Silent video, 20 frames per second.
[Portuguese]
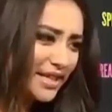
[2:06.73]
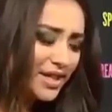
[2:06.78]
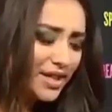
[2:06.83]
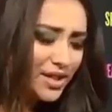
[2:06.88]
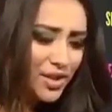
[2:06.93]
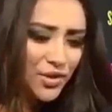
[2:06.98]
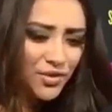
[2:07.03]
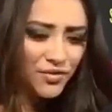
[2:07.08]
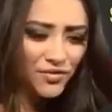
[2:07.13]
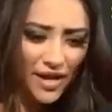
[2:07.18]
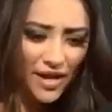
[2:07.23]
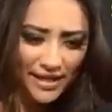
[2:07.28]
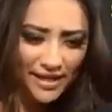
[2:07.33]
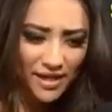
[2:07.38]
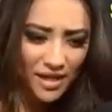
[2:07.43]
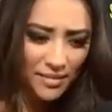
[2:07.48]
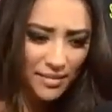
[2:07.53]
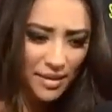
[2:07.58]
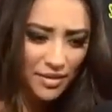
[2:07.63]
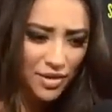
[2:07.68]
uma
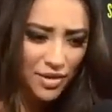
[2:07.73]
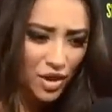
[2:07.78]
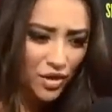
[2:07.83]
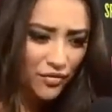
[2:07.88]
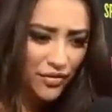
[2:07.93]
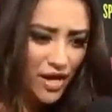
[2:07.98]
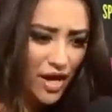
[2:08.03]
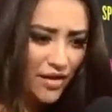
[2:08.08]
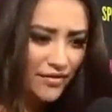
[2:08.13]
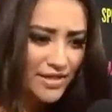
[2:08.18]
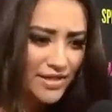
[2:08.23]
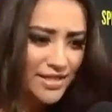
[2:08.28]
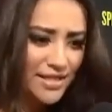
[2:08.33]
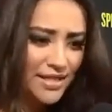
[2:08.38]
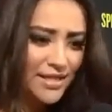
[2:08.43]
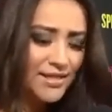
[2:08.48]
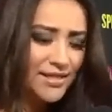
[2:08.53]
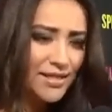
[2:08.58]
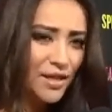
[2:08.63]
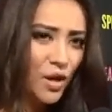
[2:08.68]
fiança
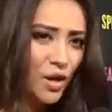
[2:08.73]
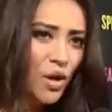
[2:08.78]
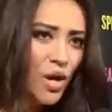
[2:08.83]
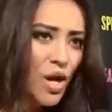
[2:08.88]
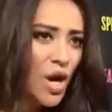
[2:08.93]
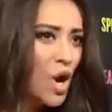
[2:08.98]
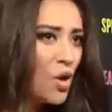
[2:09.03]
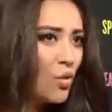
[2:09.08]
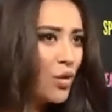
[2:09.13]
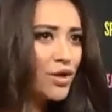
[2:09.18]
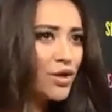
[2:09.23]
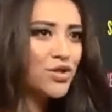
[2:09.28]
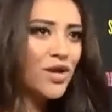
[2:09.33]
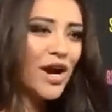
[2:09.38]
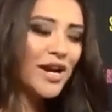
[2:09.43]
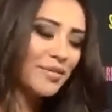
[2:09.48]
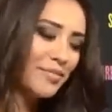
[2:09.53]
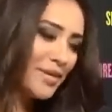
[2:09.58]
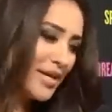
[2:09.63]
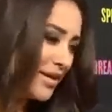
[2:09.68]
para
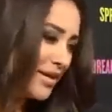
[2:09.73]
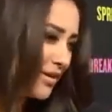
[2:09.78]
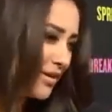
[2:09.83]
curso de